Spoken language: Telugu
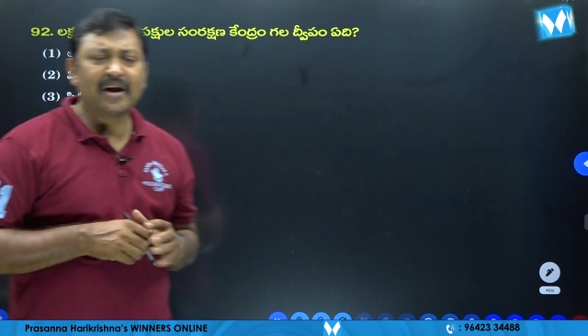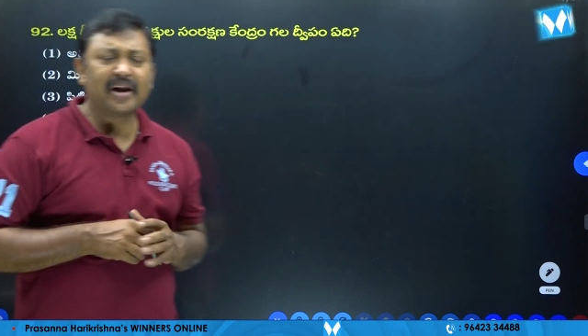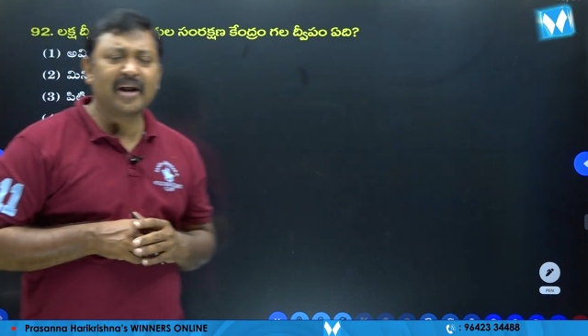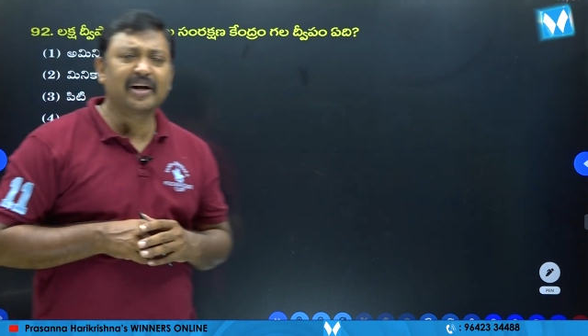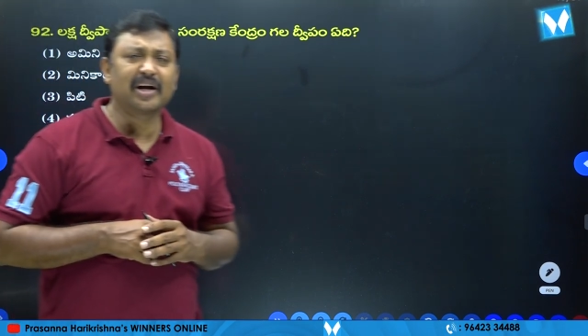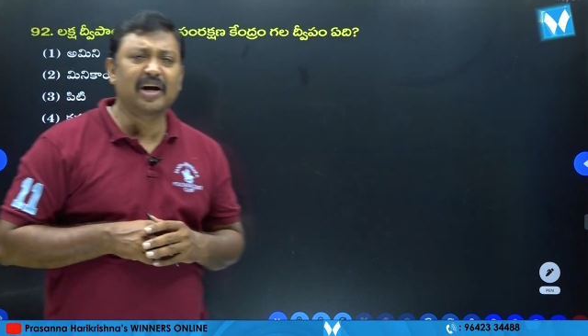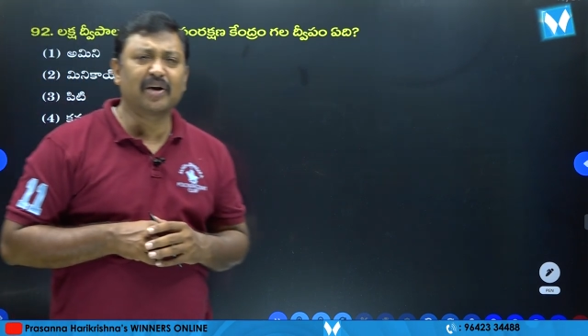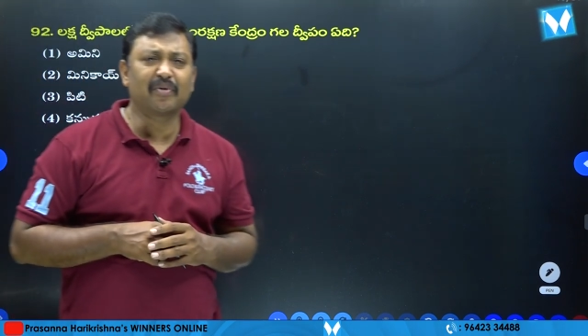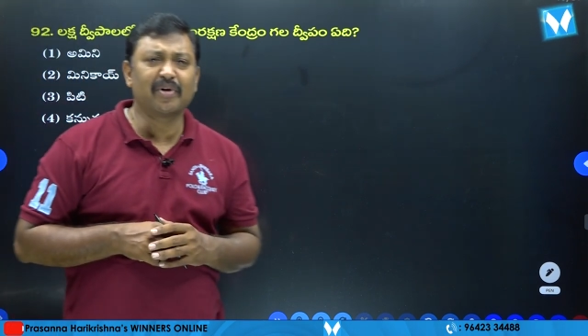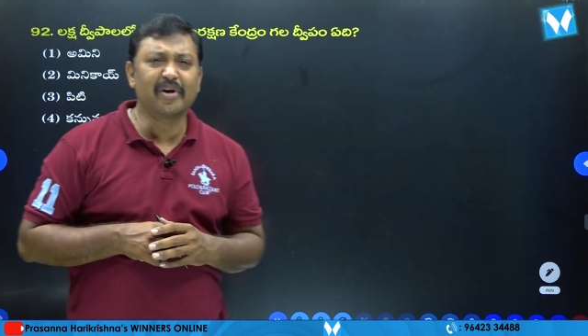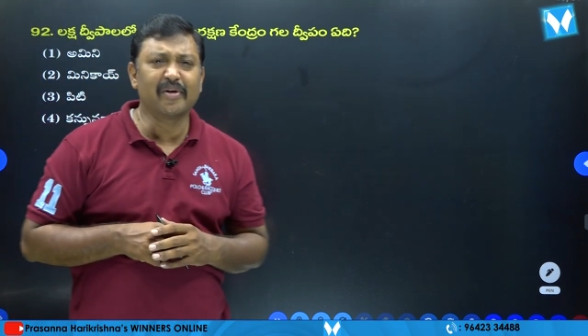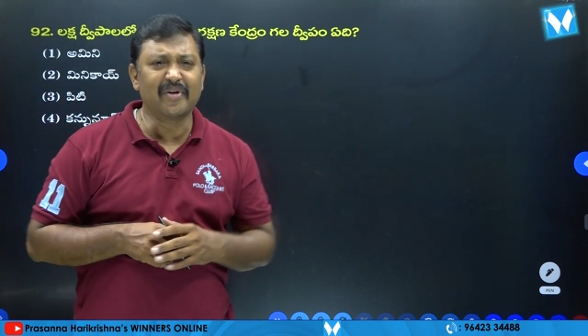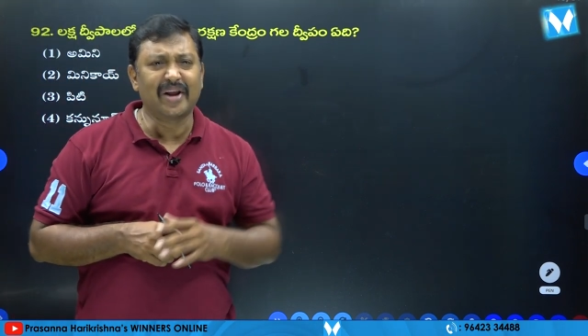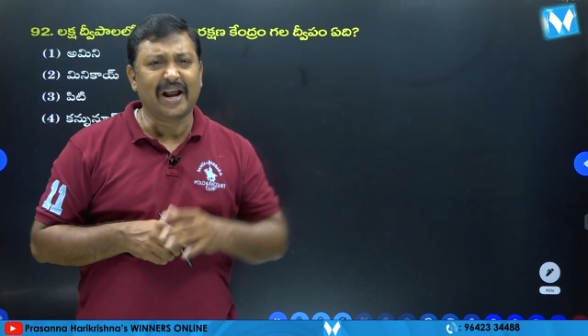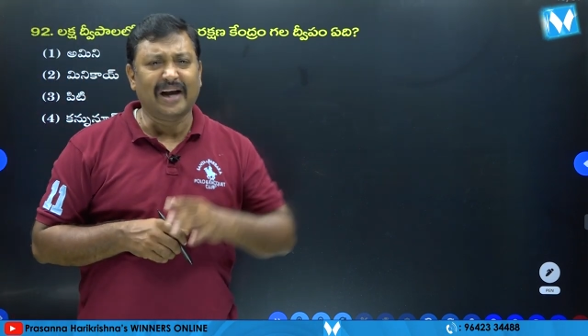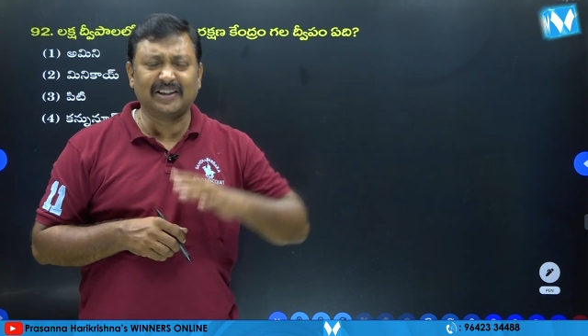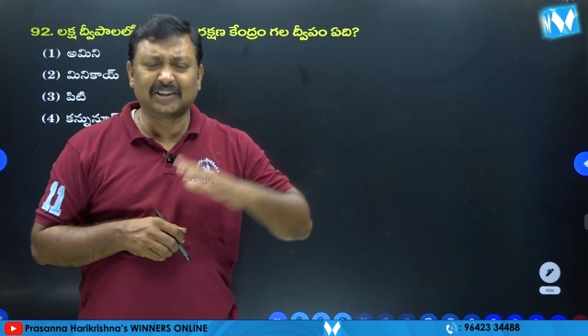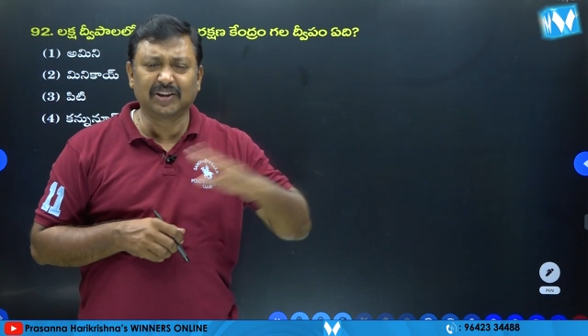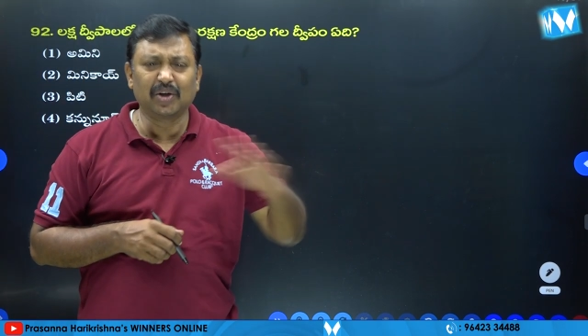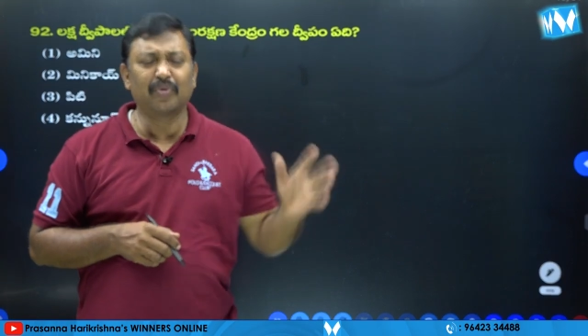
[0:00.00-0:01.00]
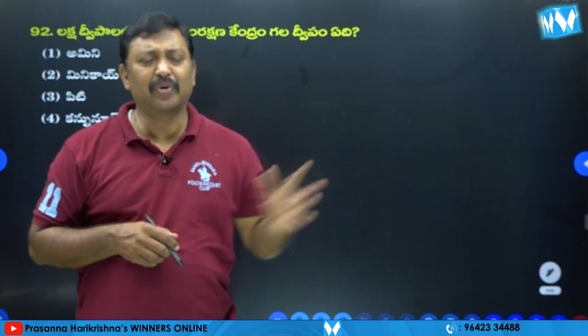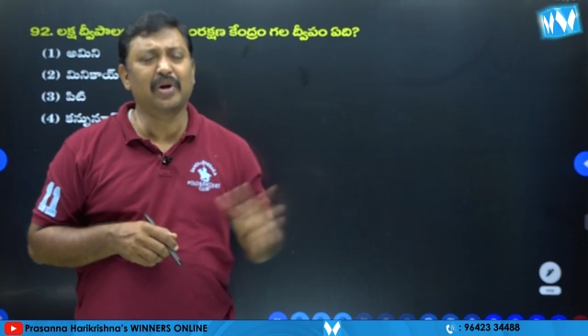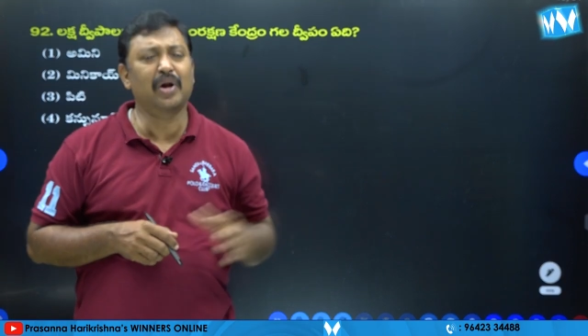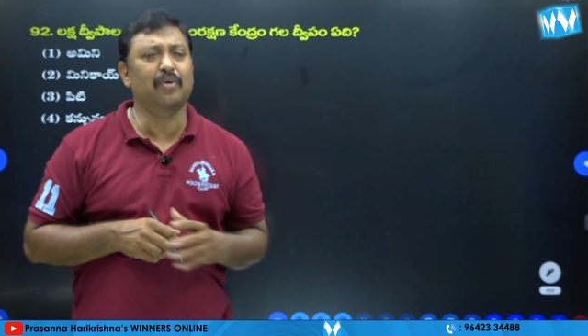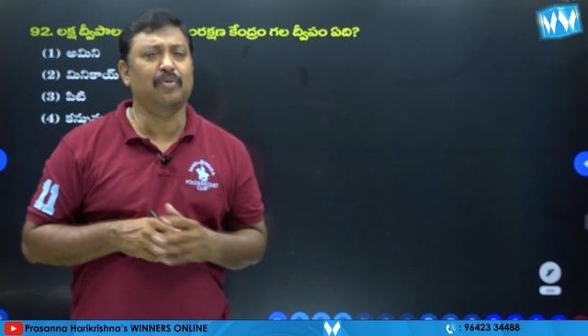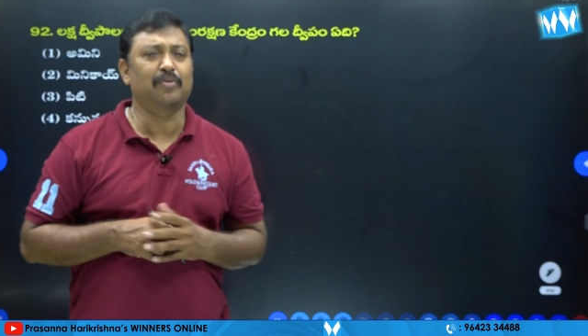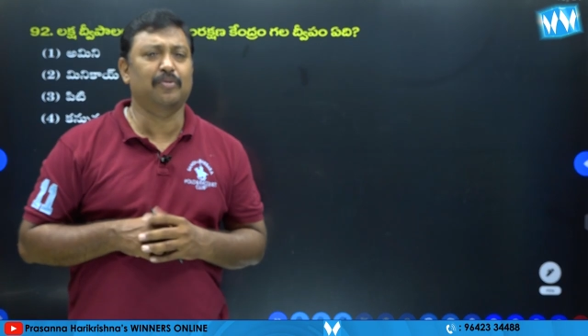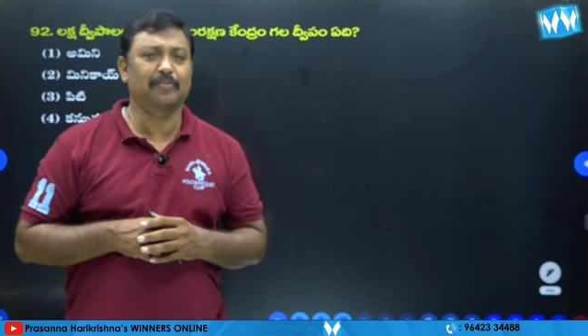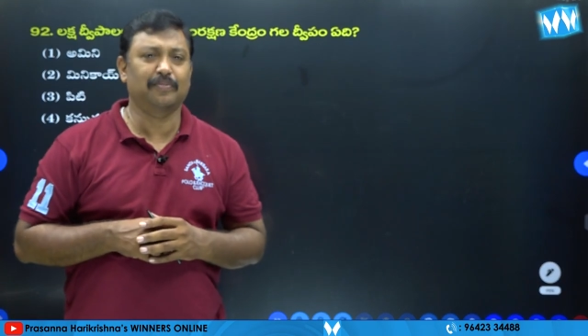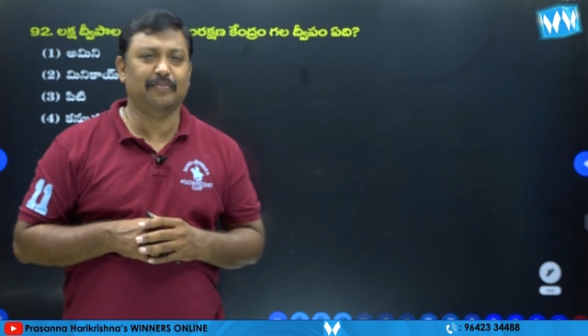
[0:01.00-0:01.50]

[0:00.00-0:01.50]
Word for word: అనేటటువంటివి లక్ష ఉండవు